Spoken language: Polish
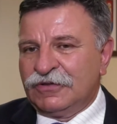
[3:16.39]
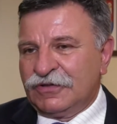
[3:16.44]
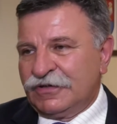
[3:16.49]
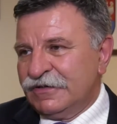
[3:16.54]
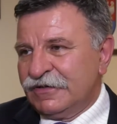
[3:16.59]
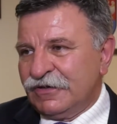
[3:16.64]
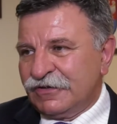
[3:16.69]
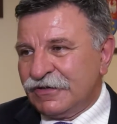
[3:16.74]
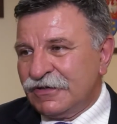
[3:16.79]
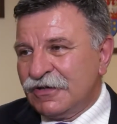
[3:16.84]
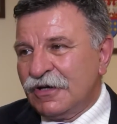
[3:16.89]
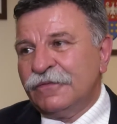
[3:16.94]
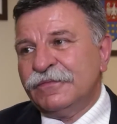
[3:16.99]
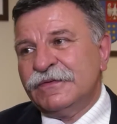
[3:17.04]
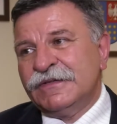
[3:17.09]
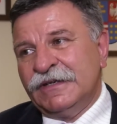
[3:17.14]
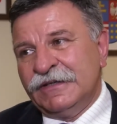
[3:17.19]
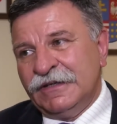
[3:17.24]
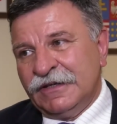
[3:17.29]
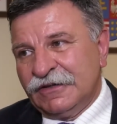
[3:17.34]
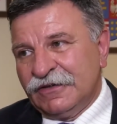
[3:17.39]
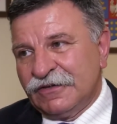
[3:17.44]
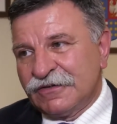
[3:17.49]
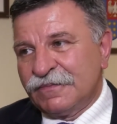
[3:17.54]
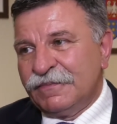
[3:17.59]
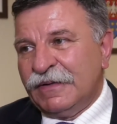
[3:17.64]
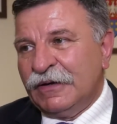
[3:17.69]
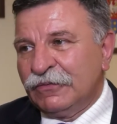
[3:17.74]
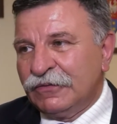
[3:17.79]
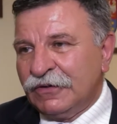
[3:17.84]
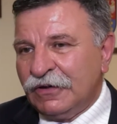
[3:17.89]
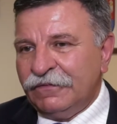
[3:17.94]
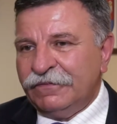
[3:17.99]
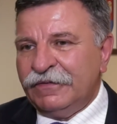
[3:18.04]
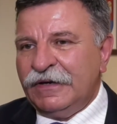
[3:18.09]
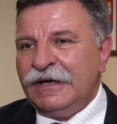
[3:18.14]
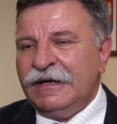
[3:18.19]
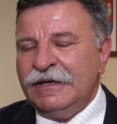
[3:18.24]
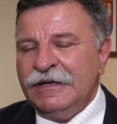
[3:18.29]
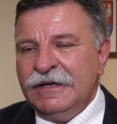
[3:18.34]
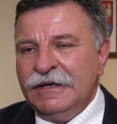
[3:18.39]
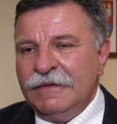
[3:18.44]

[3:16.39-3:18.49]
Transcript: trzy z Ostrowca, jedno z Bałtowa.